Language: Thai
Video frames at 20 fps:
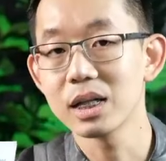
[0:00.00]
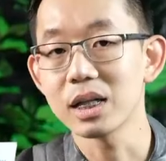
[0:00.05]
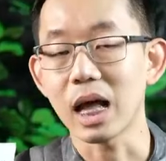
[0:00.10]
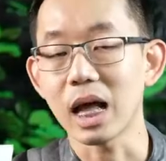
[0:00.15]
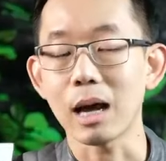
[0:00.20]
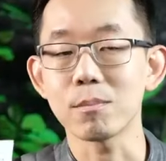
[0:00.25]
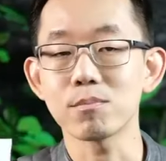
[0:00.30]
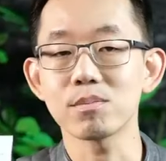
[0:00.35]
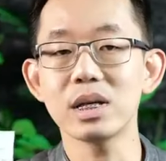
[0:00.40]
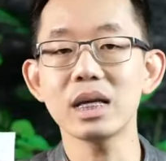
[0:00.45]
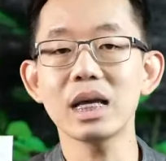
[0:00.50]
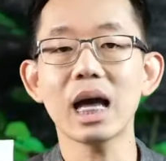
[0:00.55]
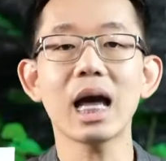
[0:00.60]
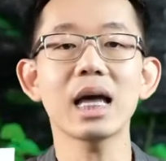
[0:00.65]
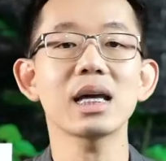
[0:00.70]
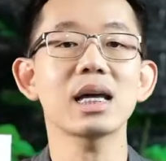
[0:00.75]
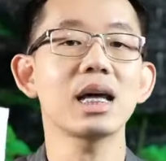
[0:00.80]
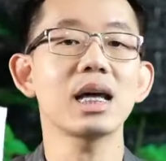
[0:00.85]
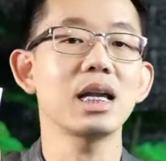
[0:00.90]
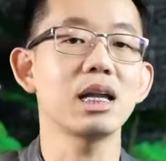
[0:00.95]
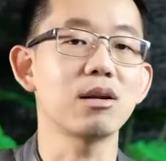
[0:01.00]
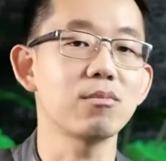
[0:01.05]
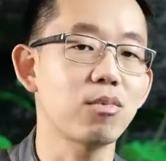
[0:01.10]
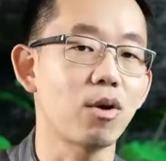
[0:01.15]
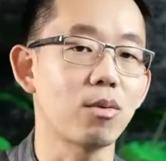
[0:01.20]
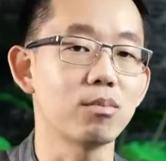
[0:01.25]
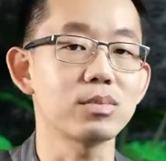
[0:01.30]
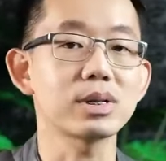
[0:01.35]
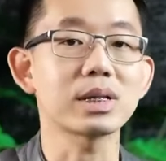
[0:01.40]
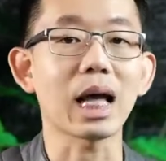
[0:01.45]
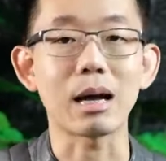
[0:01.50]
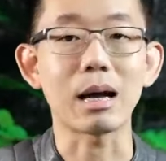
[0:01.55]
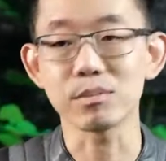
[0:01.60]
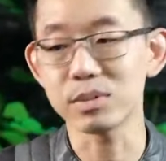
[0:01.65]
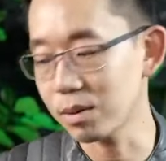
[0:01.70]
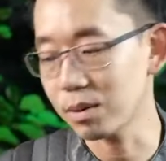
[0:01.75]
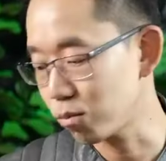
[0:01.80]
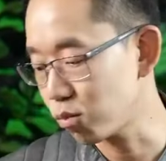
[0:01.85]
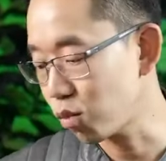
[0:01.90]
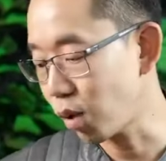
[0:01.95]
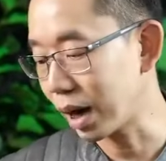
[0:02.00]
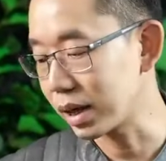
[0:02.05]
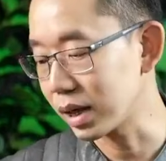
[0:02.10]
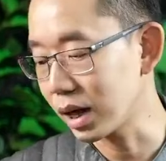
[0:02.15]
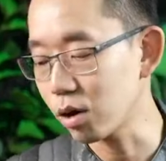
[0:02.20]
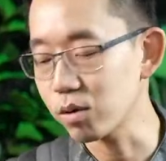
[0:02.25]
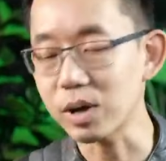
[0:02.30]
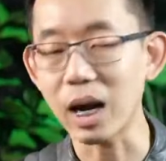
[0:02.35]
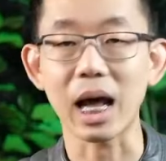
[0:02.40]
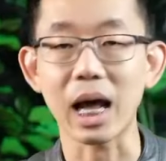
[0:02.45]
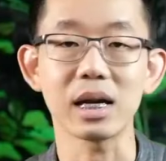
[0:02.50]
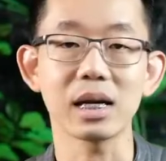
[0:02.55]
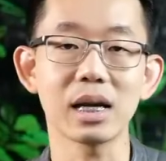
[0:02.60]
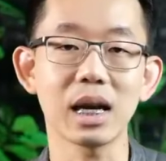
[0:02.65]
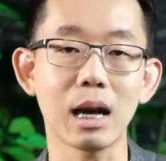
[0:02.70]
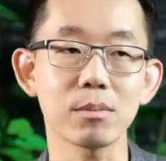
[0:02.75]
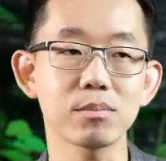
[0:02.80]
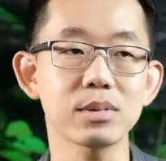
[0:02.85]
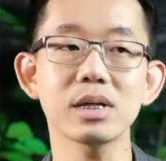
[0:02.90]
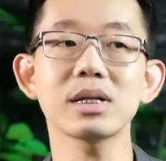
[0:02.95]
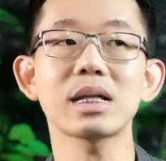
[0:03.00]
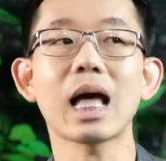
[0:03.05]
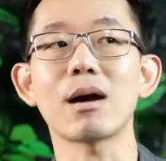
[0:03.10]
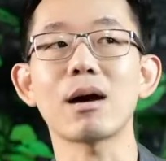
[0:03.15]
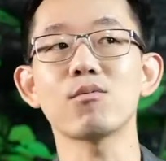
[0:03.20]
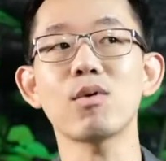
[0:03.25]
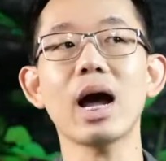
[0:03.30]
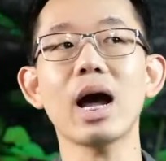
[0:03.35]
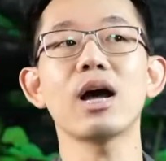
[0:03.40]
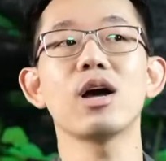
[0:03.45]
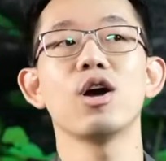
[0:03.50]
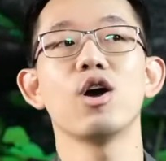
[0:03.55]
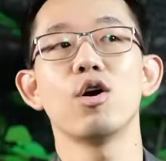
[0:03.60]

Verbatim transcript: นะครับที่ให้เครดิตผม30 วันเท่านั้นนะครับซึ่งถามว่า